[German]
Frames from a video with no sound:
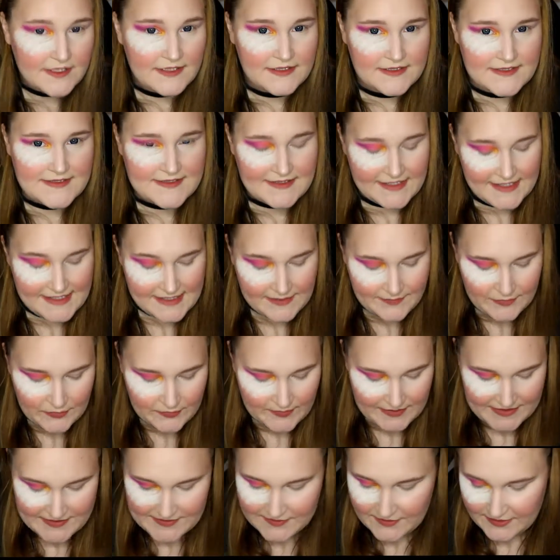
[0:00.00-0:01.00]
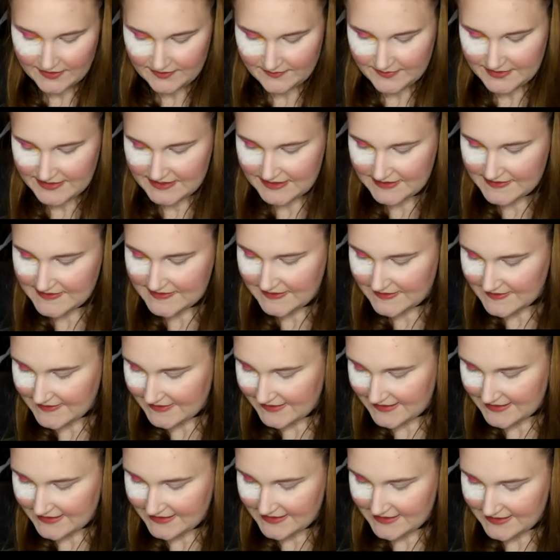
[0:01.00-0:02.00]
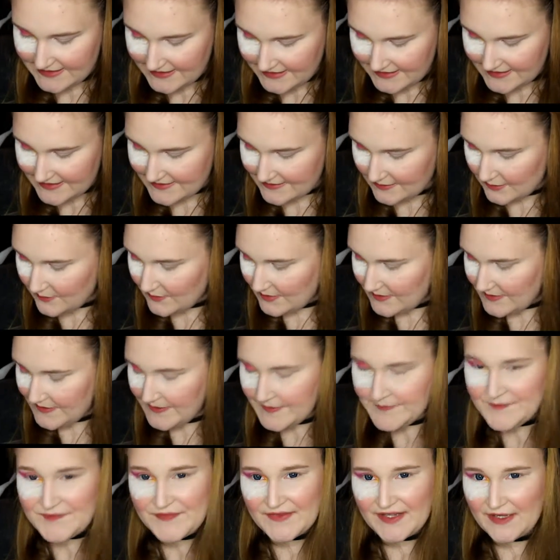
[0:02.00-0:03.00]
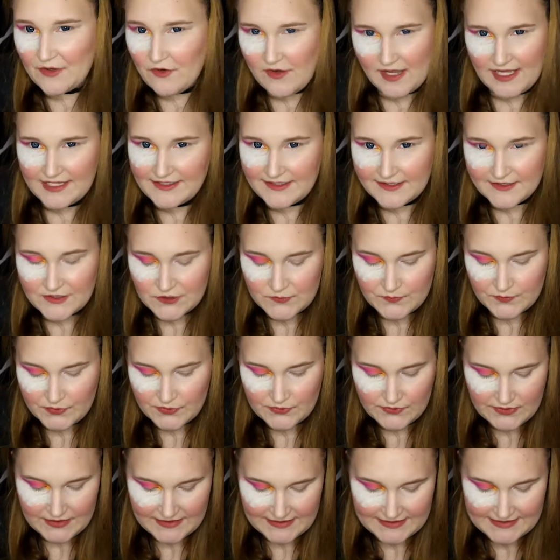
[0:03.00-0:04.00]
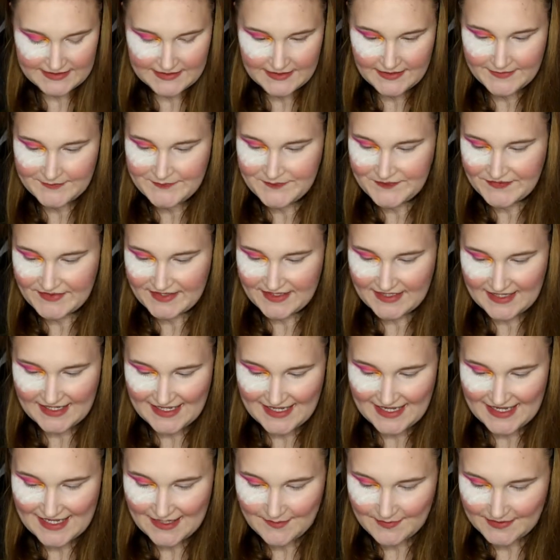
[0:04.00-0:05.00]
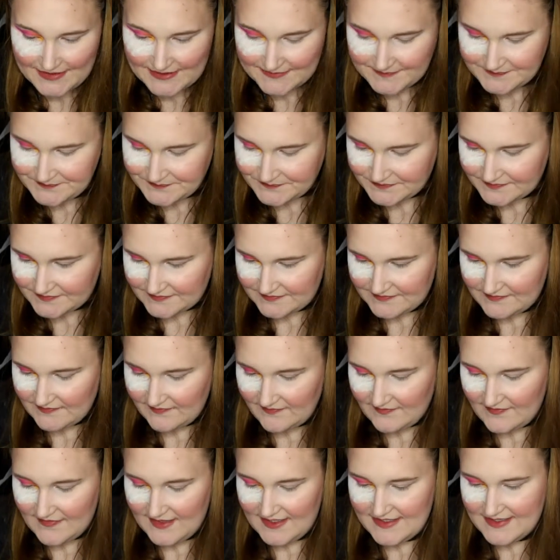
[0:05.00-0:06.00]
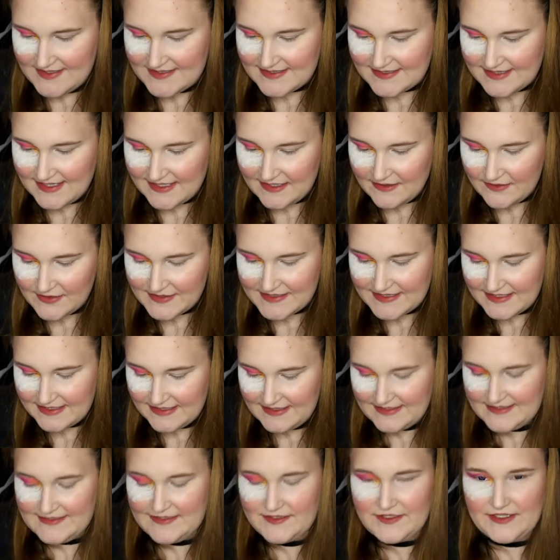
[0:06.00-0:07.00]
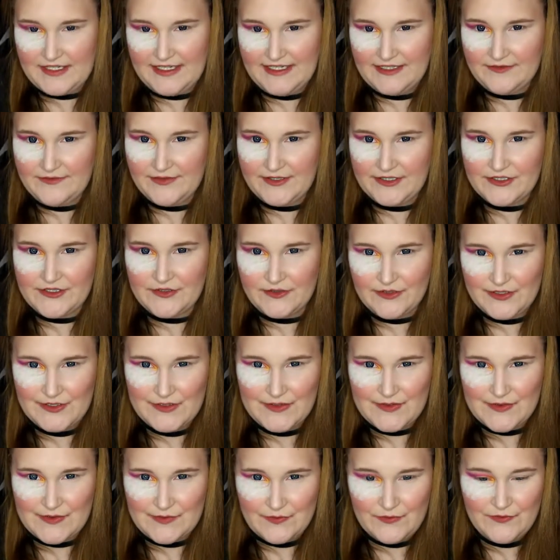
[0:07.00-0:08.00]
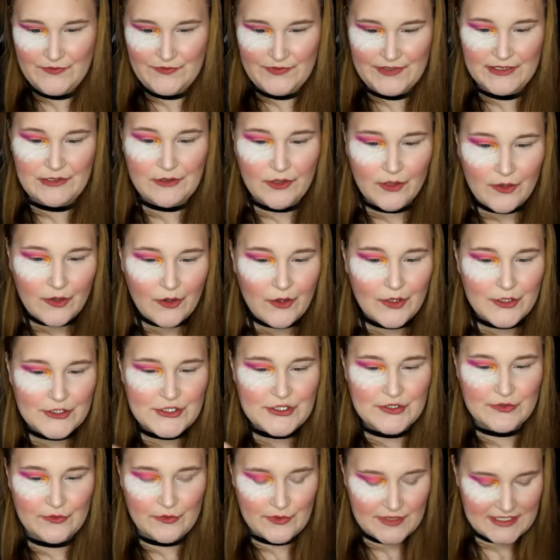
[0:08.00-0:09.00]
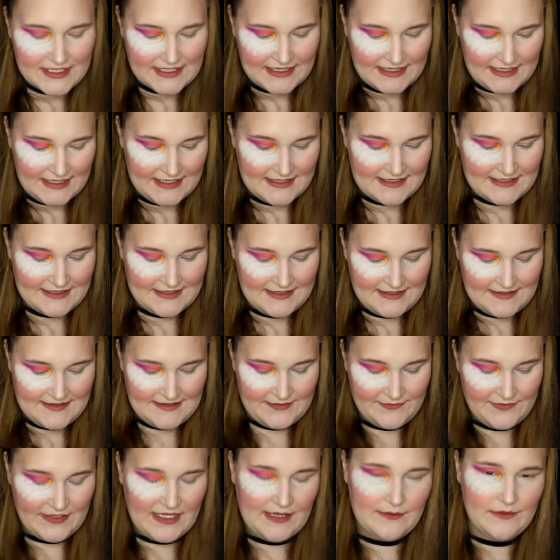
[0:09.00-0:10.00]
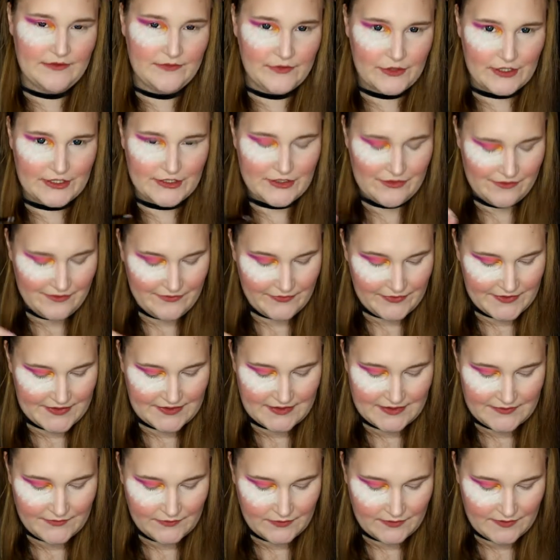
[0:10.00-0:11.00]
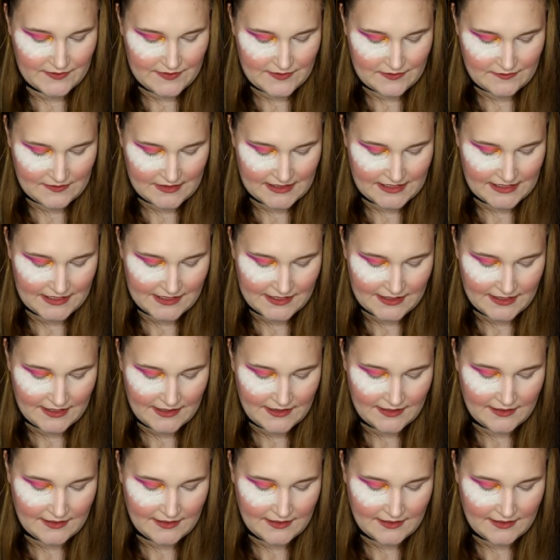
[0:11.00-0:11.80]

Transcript: Das Gelb überzeugt mich jetzt tatsächlich nicht so, auch angesprüht nicht, aber es kann auch sein, dass ich einfach schon zu viel Orange drunter hatte, dass die Farbe wirklich nur für sich funktioniert.